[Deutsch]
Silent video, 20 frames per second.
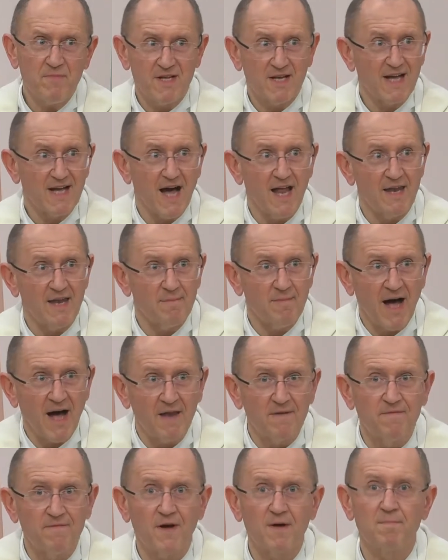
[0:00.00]
Die kann am
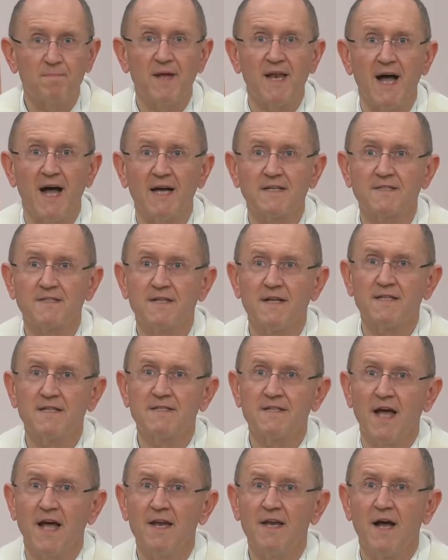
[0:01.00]
Anfang belastend
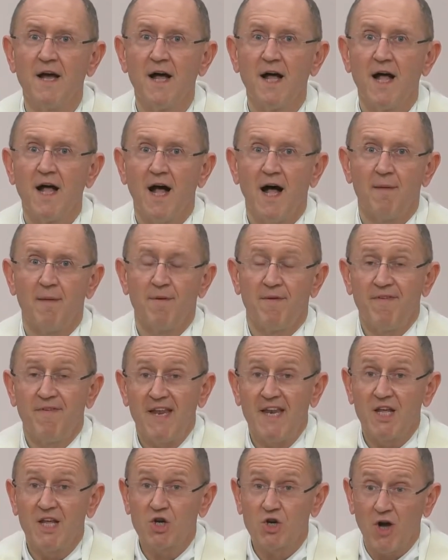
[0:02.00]
sein, aber wenn
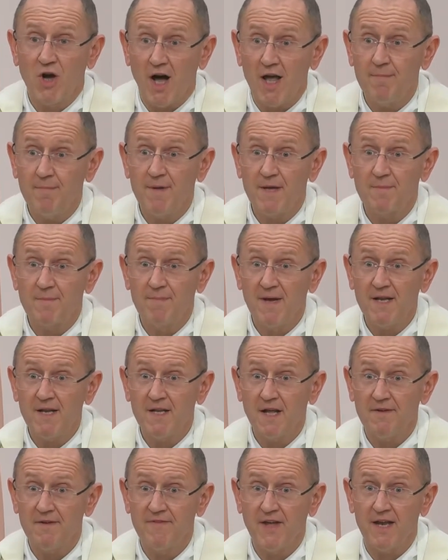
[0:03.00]
ich gläubig bin,
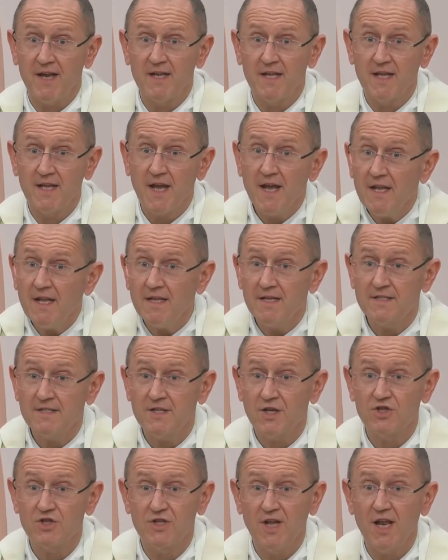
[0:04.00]
dann werde ich in
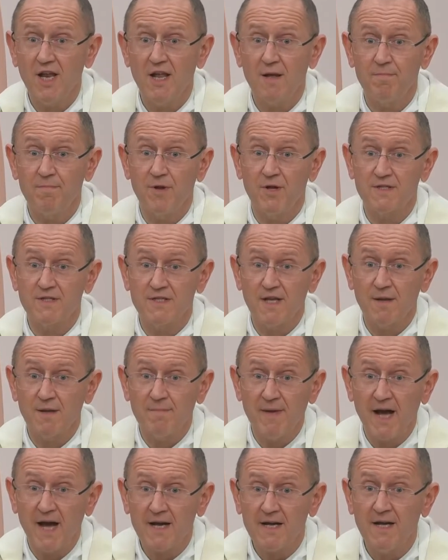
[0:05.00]
dieser Stille plötzlich
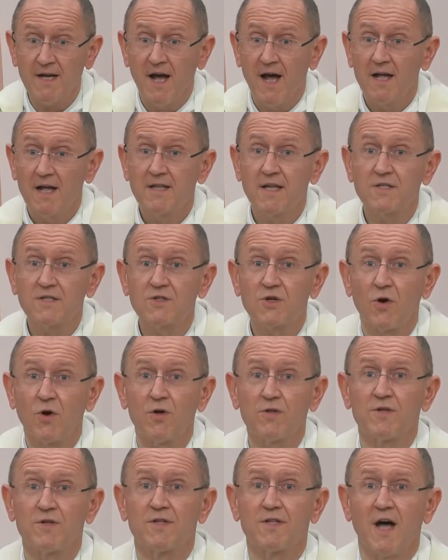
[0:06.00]
merken, dass
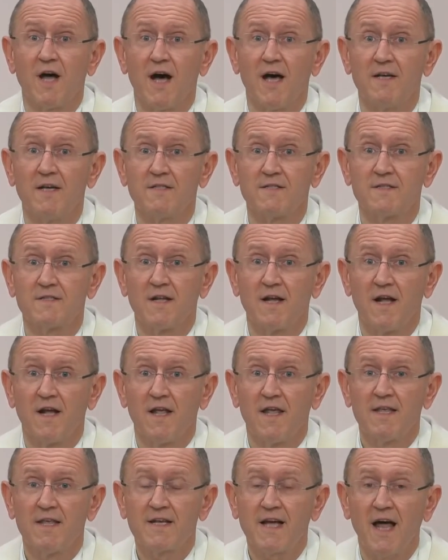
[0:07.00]
Gott da ist.
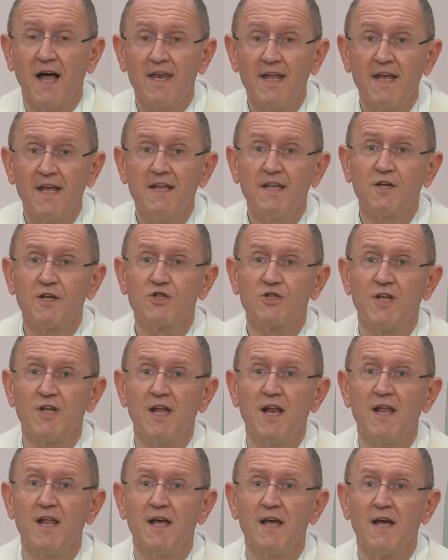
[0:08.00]
Ich kann in der
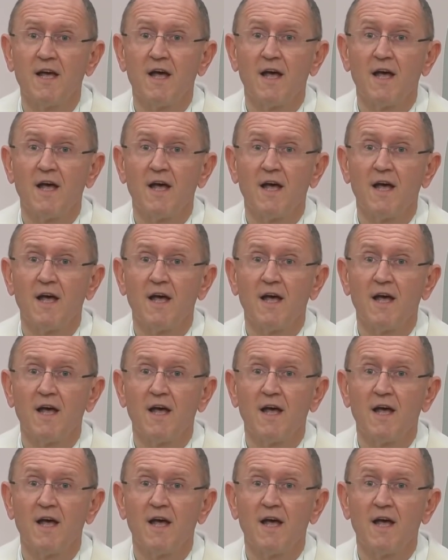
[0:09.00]
Stille